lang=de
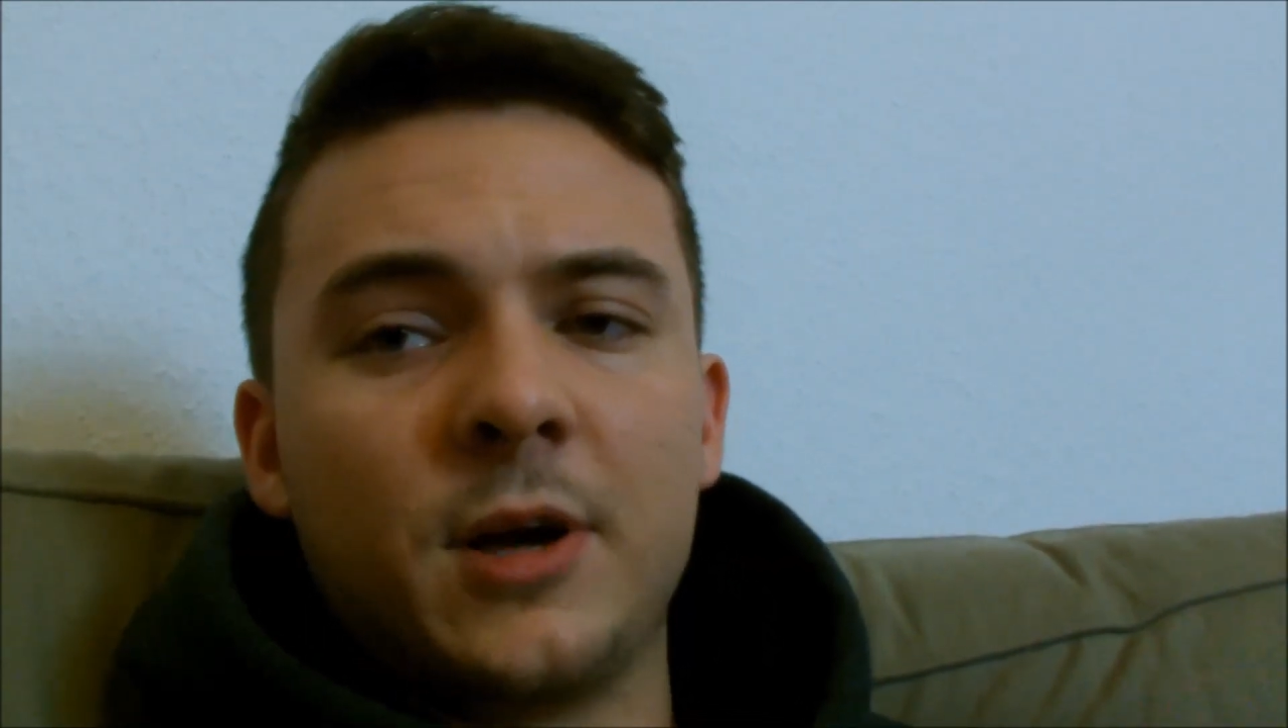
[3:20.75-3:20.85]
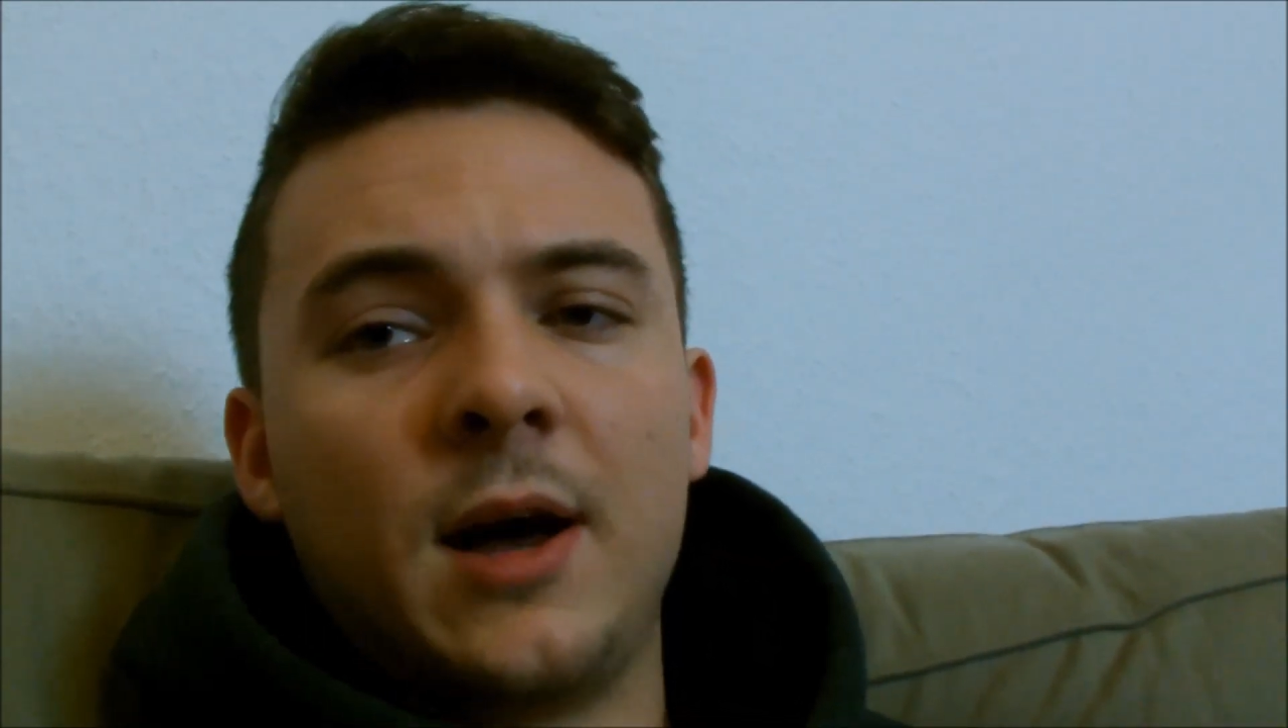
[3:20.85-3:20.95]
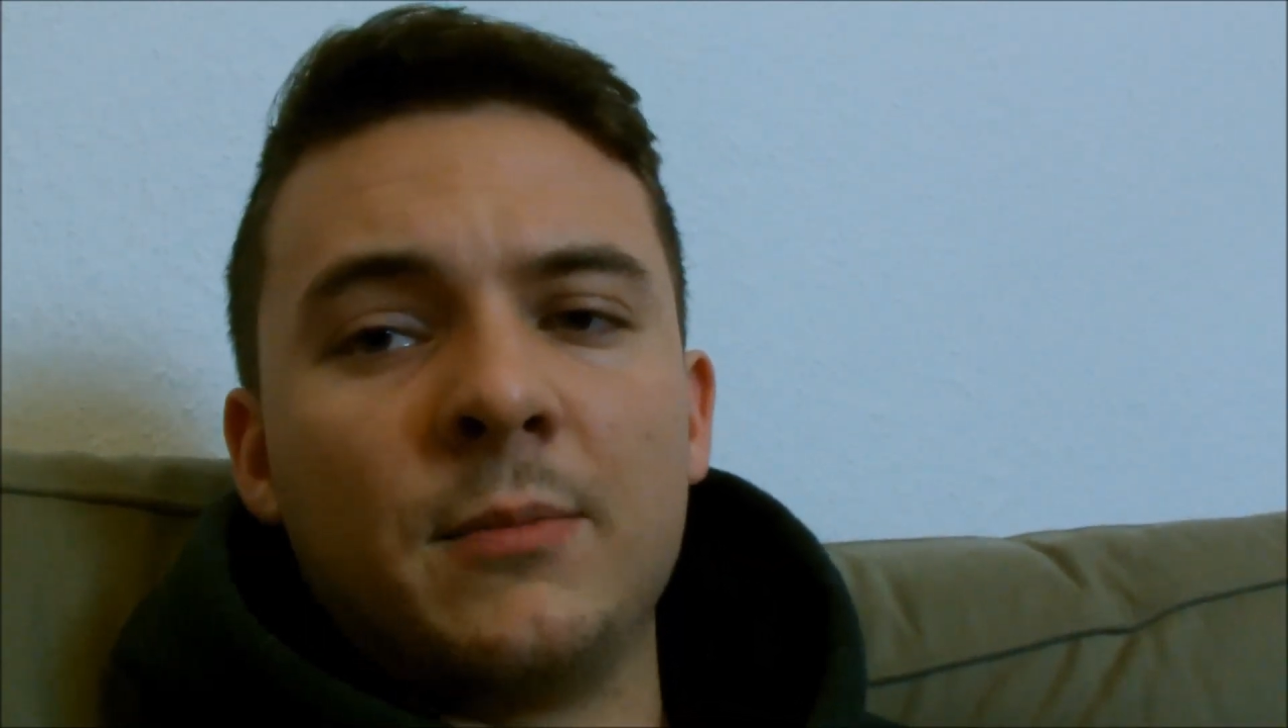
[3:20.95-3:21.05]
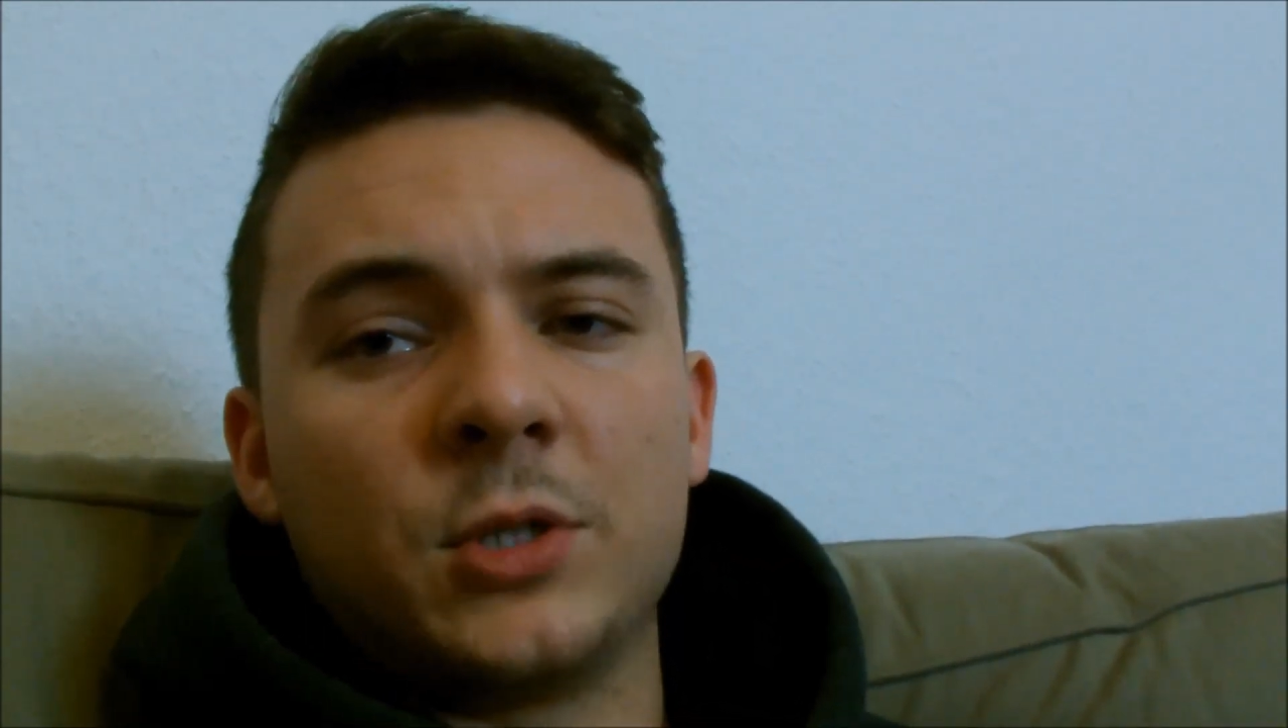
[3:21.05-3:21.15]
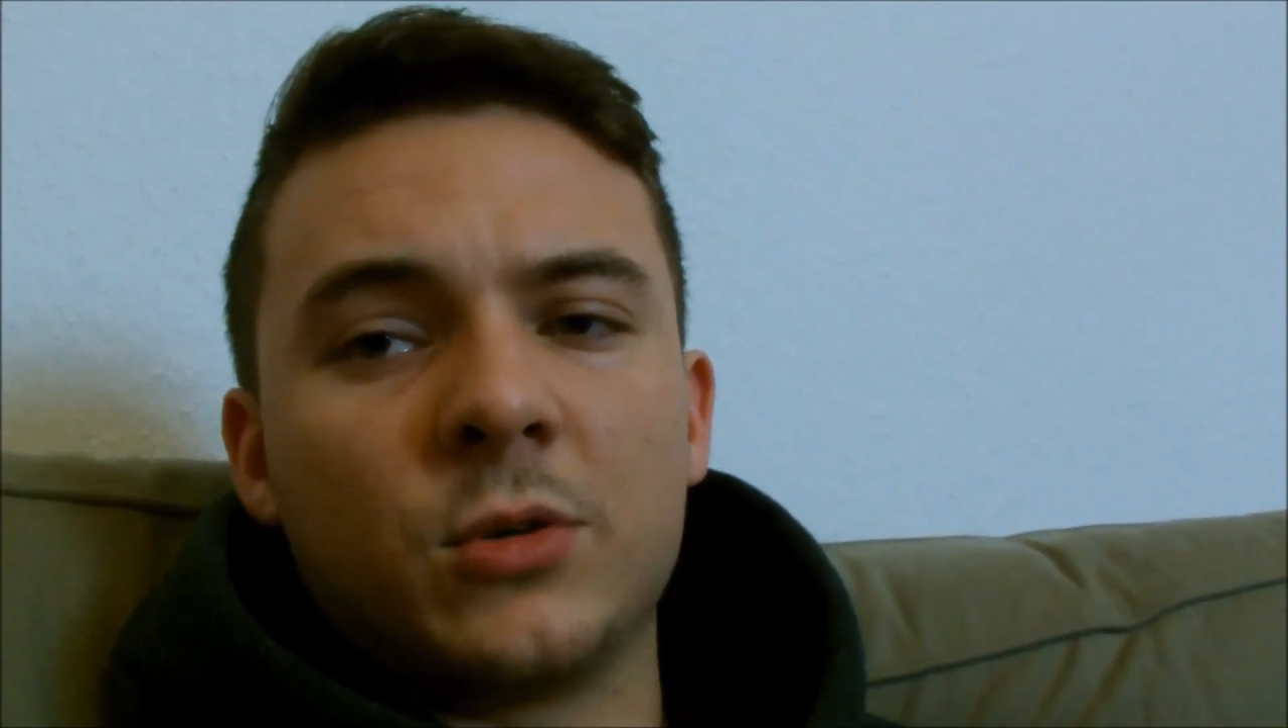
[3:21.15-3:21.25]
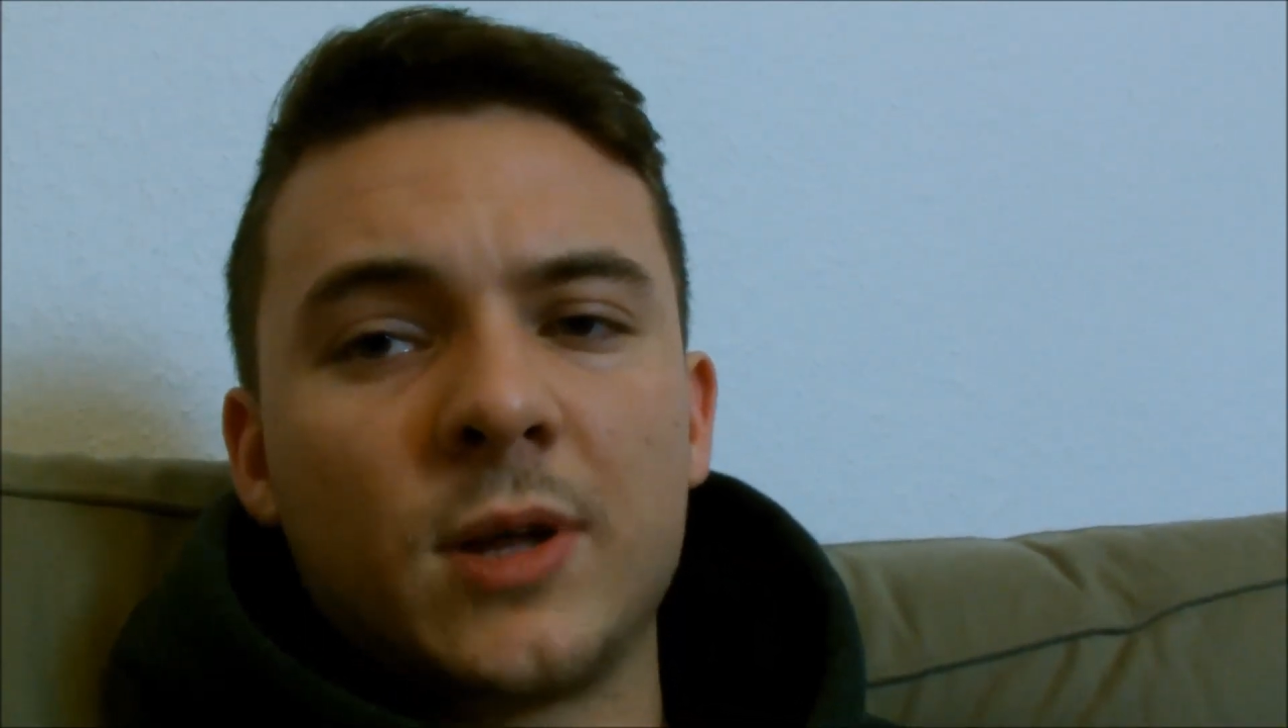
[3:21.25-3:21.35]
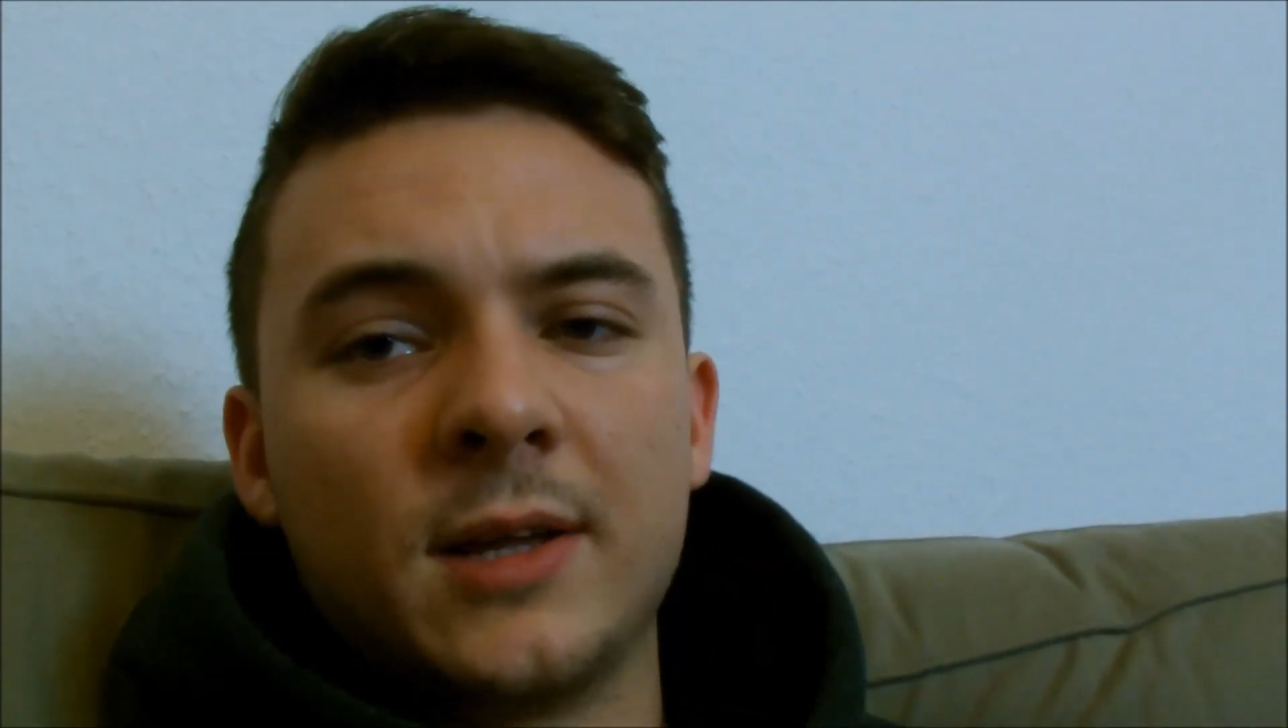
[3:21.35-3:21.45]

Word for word: abends Hunger,